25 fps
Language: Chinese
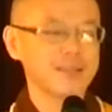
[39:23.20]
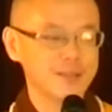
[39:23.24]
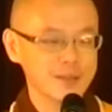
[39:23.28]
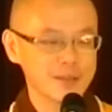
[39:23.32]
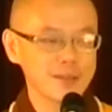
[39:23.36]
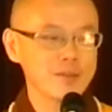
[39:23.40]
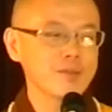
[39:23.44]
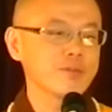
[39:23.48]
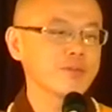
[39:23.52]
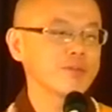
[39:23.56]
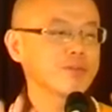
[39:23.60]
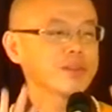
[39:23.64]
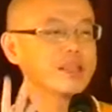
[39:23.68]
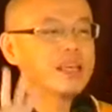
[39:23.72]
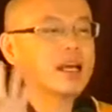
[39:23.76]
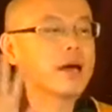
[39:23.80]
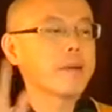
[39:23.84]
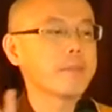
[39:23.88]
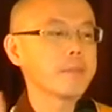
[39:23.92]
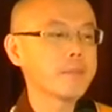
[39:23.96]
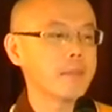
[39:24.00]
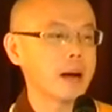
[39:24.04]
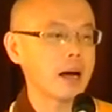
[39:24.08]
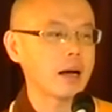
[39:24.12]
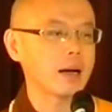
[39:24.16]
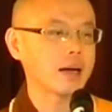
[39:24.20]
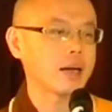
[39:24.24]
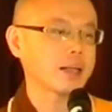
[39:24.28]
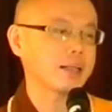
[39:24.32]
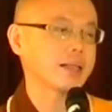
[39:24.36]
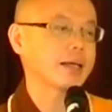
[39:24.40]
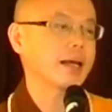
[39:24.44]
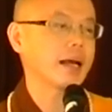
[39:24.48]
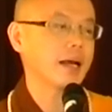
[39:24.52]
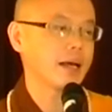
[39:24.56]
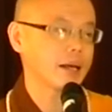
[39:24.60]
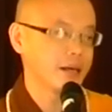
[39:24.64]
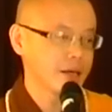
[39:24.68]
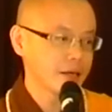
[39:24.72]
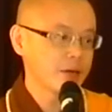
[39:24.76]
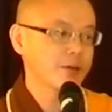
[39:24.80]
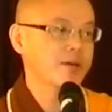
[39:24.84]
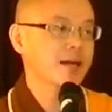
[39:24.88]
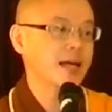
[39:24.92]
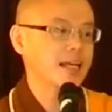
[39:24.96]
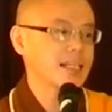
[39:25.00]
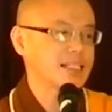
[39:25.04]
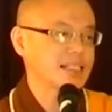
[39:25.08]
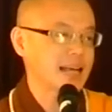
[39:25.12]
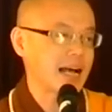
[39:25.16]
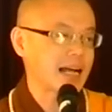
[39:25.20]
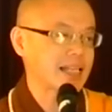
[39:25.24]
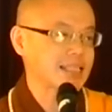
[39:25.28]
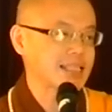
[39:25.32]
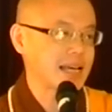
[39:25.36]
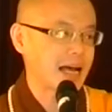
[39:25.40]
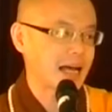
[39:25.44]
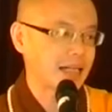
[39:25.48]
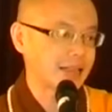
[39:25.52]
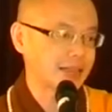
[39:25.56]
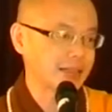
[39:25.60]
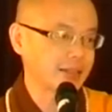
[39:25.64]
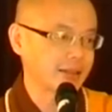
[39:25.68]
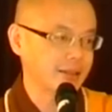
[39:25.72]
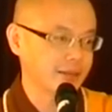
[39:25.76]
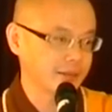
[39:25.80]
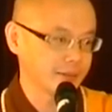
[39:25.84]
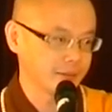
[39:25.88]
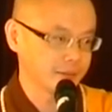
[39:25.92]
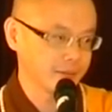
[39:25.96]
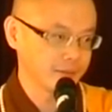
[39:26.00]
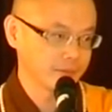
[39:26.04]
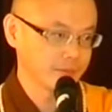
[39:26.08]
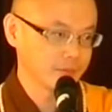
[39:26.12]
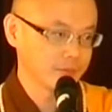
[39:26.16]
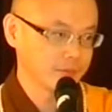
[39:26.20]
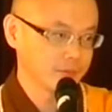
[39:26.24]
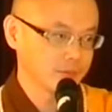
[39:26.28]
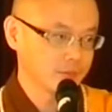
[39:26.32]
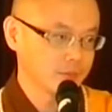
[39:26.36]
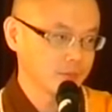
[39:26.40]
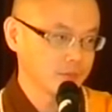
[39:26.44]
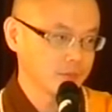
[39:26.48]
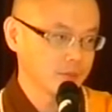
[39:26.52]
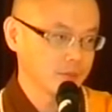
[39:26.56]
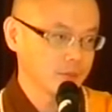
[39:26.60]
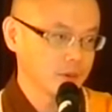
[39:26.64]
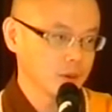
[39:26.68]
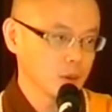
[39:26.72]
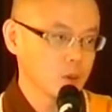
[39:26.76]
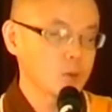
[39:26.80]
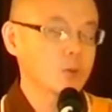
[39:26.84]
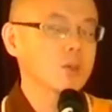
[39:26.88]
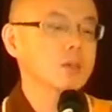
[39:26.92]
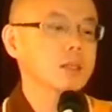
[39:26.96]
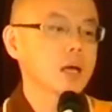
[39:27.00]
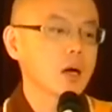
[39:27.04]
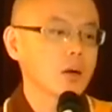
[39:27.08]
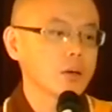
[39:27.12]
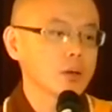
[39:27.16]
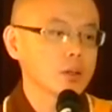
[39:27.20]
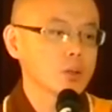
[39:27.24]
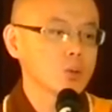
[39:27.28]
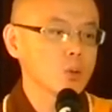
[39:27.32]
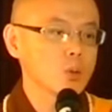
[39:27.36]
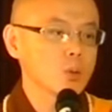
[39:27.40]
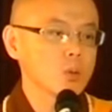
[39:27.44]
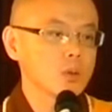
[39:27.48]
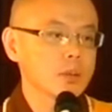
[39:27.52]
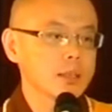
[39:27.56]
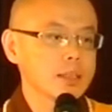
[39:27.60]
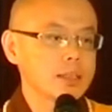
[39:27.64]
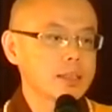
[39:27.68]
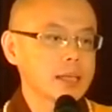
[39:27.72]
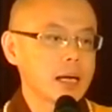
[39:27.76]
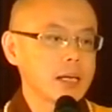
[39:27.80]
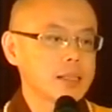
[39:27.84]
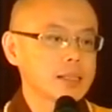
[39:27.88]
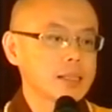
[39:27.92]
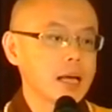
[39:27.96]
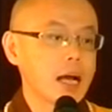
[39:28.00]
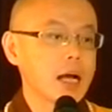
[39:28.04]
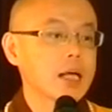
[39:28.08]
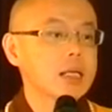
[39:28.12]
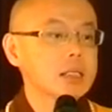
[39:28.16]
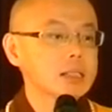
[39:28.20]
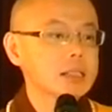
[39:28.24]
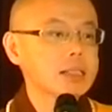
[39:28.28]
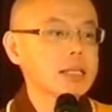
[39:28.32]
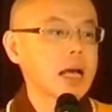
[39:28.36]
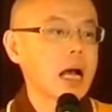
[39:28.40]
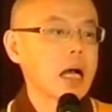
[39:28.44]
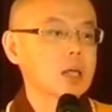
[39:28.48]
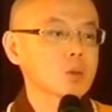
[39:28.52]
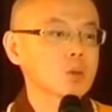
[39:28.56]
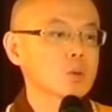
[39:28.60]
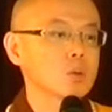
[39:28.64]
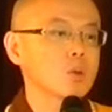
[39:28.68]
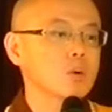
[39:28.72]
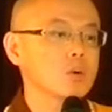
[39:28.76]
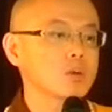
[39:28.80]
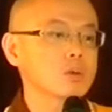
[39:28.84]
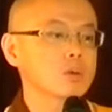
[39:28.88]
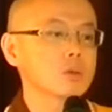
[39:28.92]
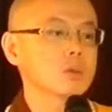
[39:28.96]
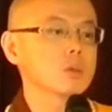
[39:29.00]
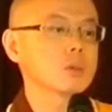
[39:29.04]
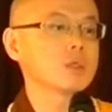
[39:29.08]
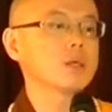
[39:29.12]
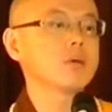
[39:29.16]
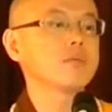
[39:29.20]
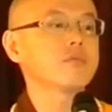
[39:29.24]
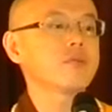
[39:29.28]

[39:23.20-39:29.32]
师傅你很忙啦，你看又来假假的。我最讨厌中国人假假假错地